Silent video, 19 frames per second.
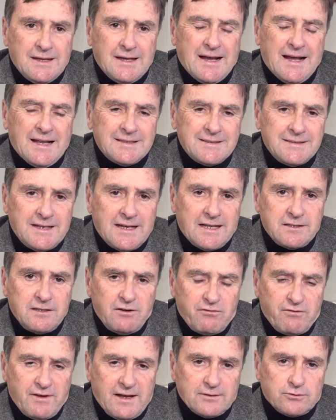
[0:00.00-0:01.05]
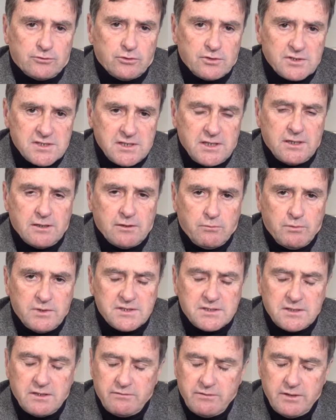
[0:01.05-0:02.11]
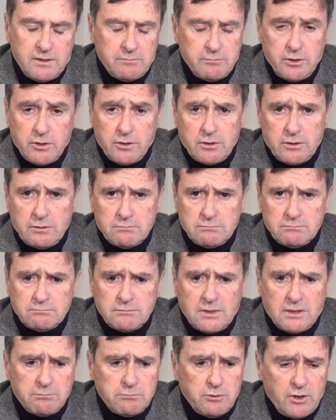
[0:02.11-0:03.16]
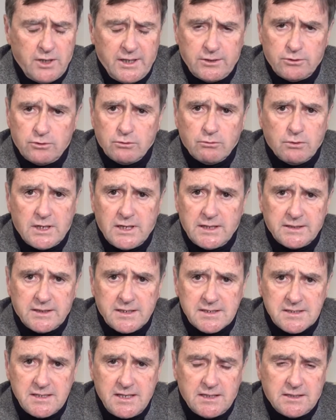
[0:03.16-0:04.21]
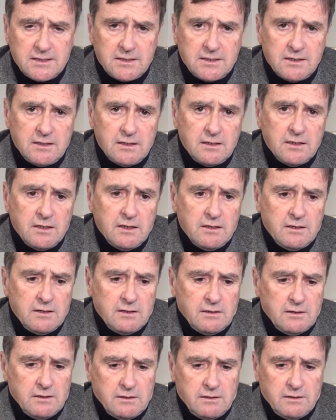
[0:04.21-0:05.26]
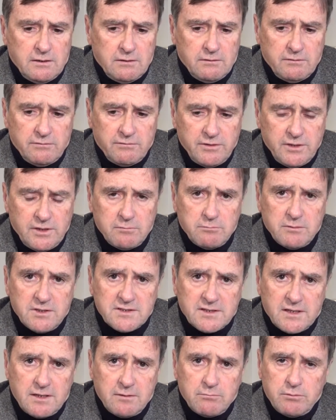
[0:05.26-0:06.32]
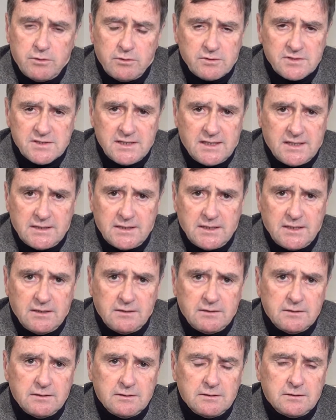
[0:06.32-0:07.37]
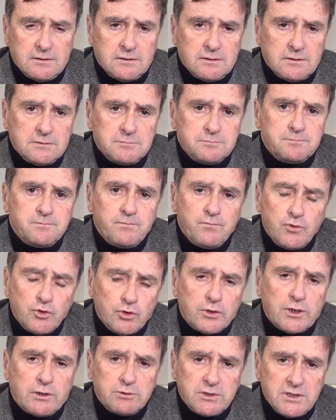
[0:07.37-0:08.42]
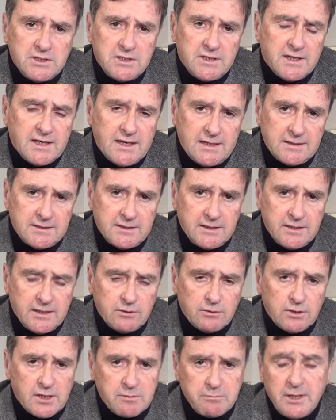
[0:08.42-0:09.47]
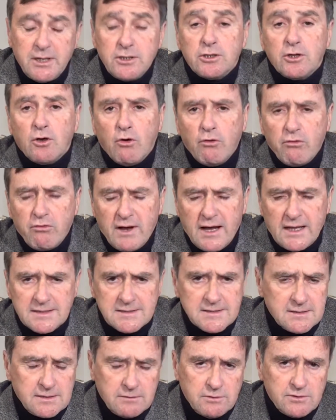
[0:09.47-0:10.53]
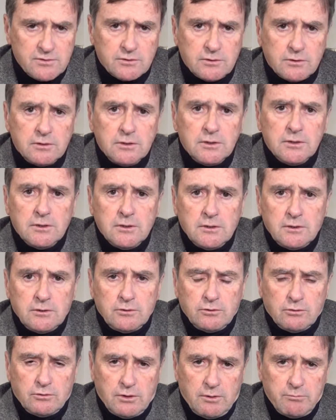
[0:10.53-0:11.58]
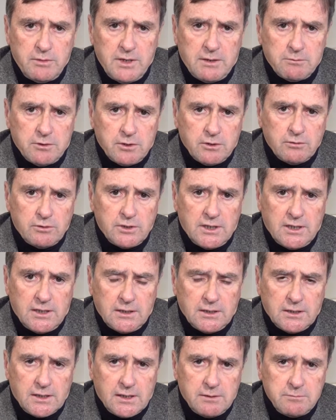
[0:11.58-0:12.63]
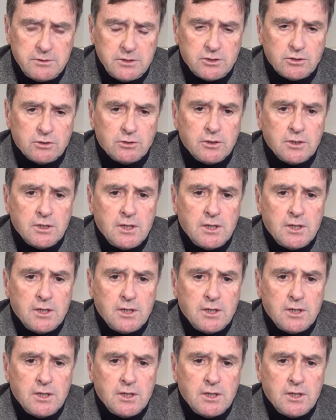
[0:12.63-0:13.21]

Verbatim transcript: al di là del fatto se queste firme, io ho letto 47 eh, firme sarebbero state eh, non autenticate regolarmente o false, questo non l'abbiamo ancora capito